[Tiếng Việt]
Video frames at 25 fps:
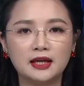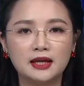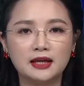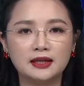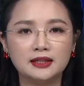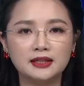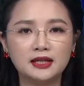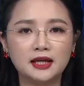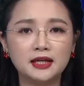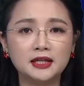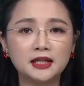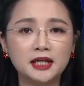
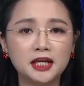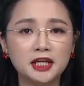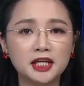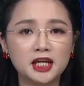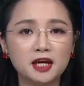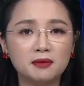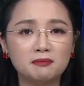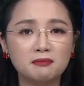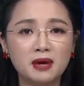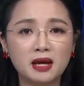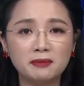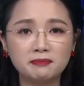Nhân kỷ
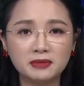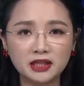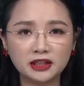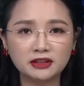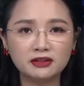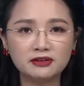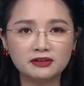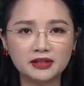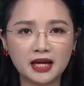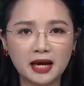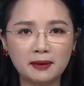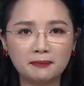niệm
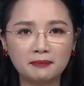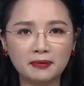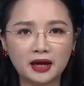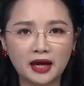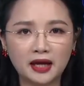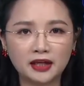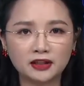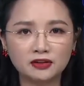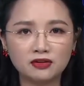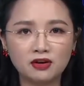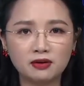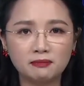74 năm
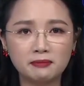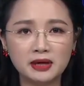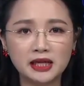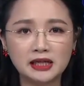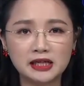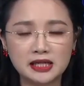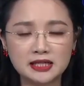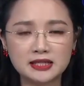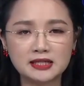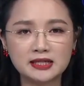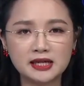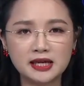Ngày Thương binh
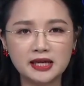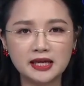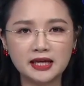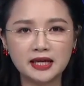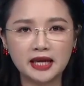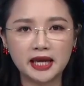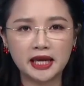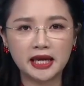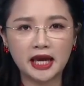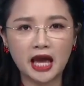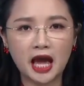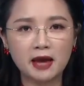Liệt sĩ
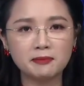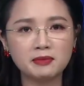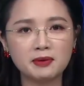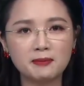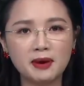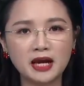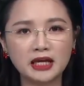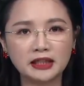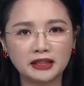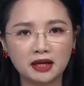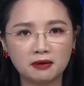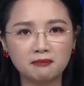ngày
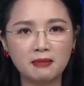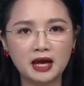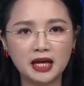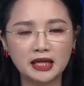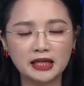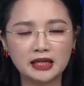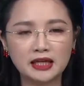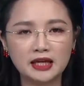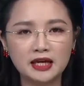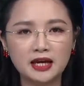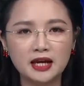27 tháng 7,